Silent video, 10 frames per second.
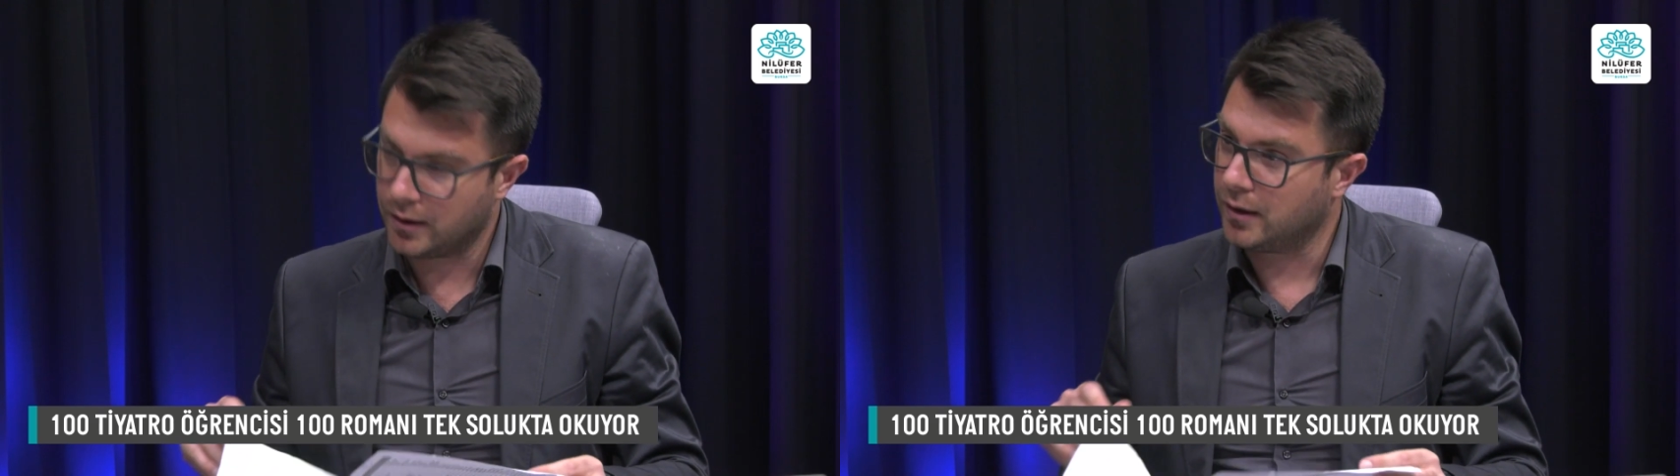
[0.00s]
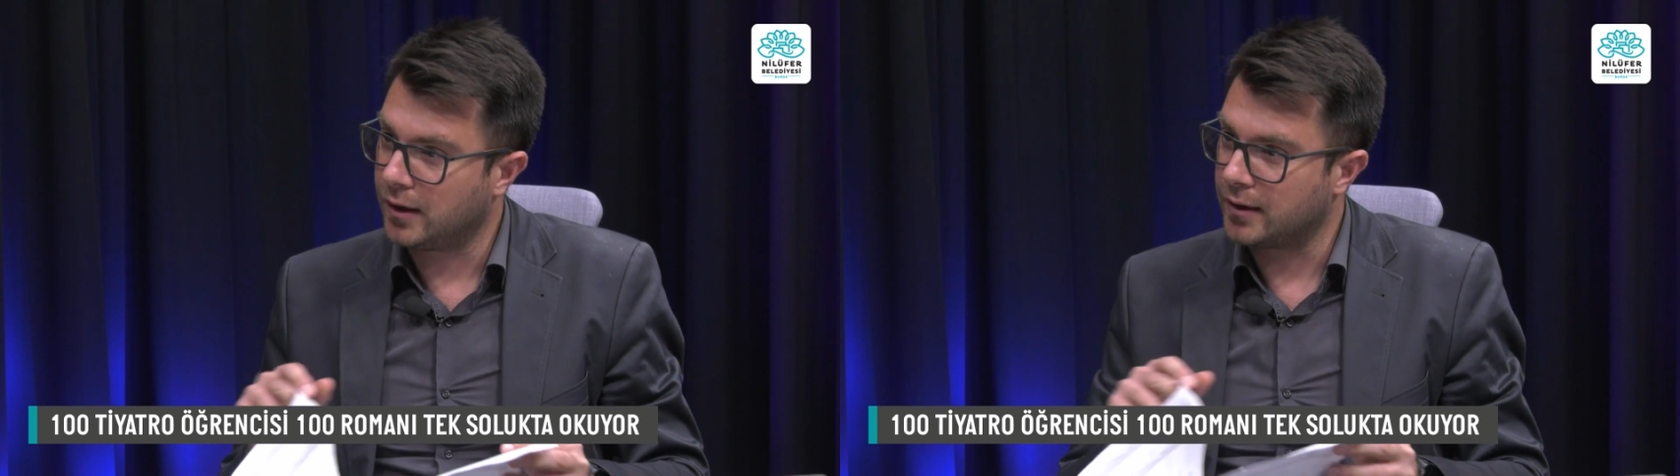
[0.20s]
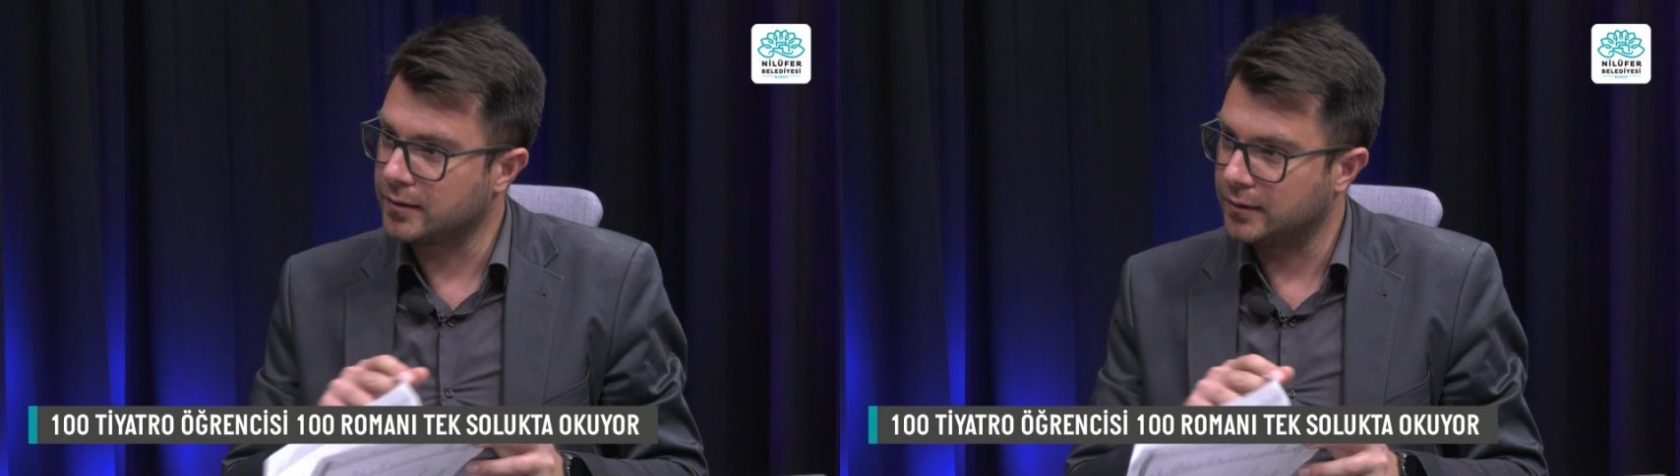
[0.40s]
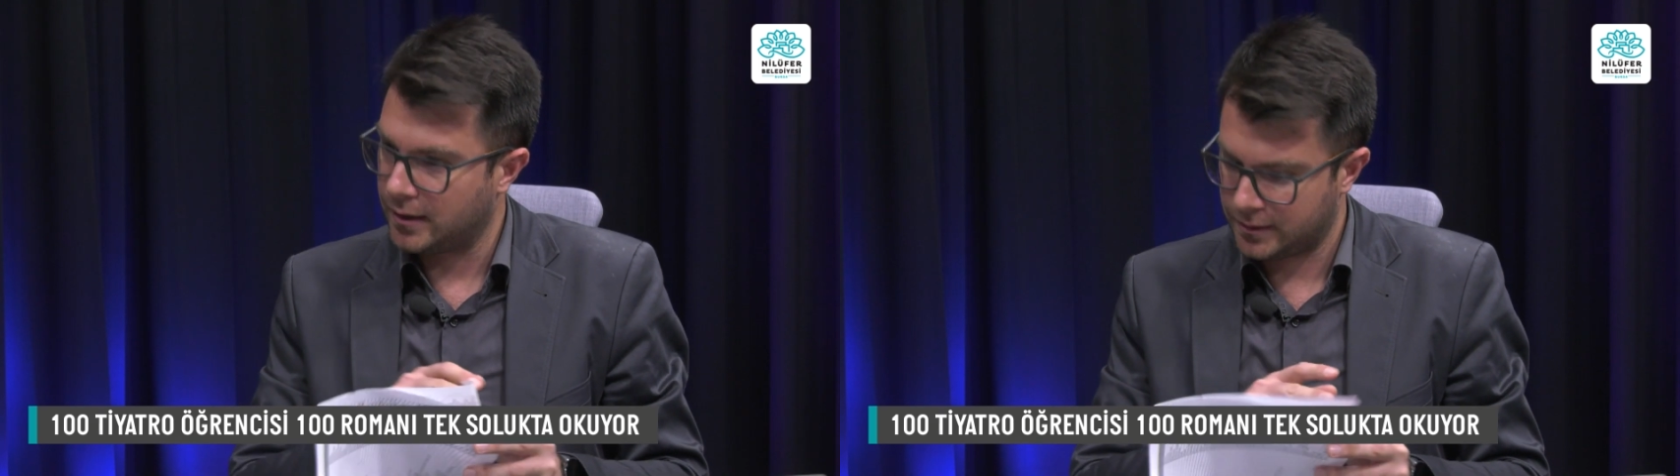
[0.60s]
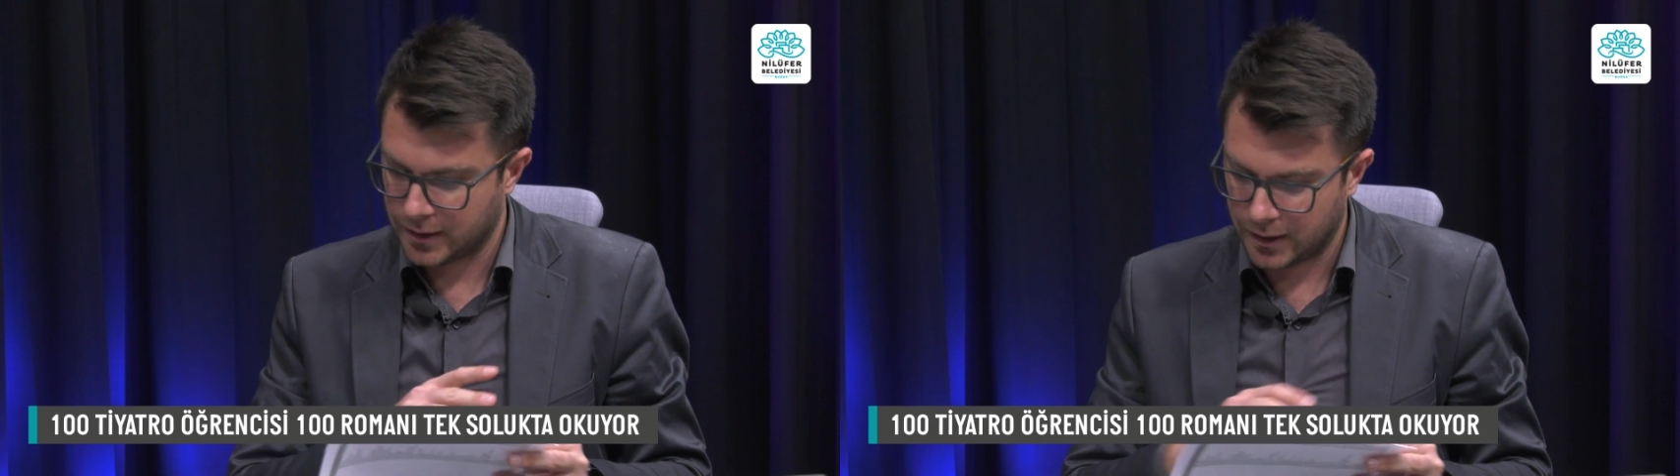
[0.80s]
e, aslında evet,
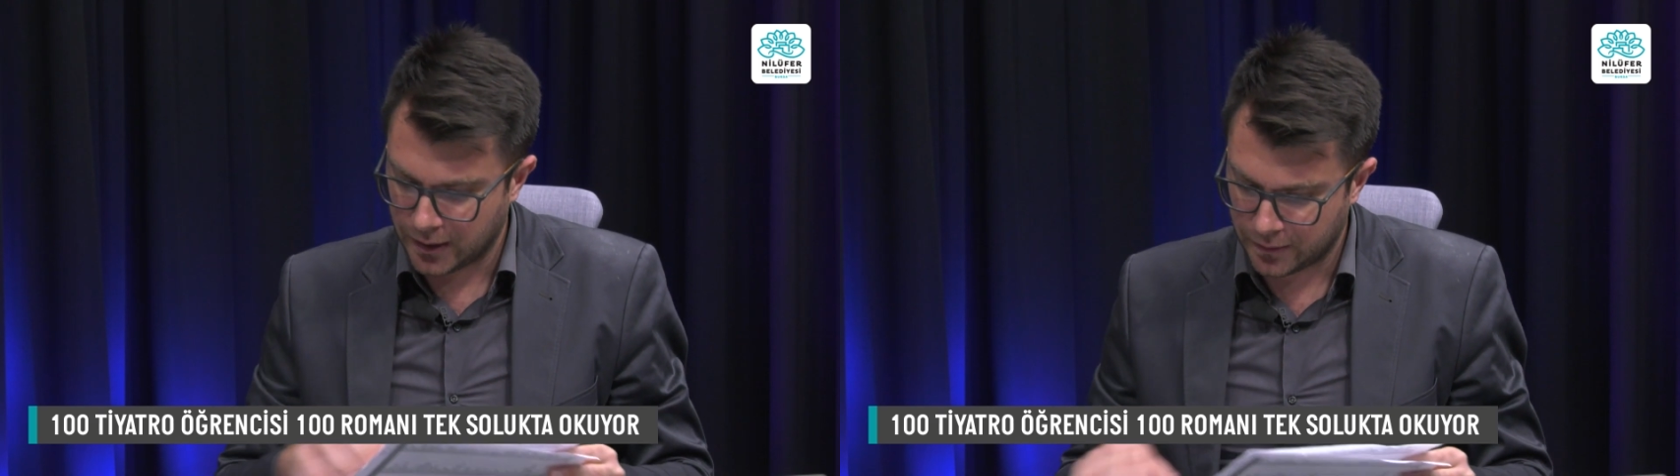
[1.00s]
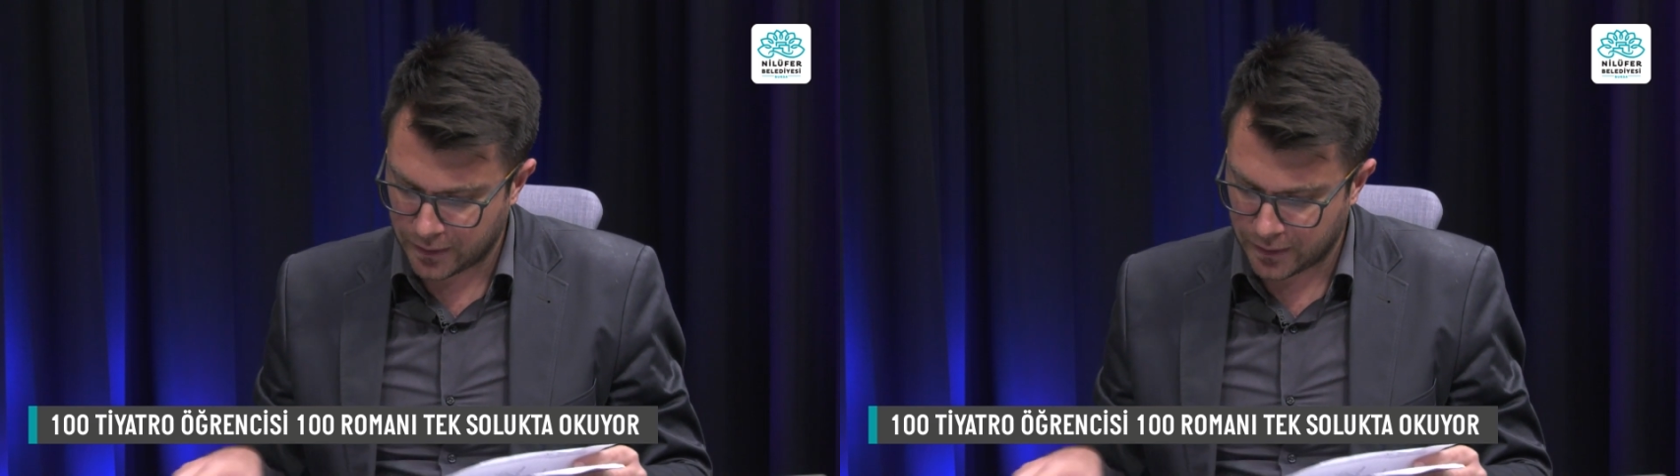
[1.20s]
eserler evet.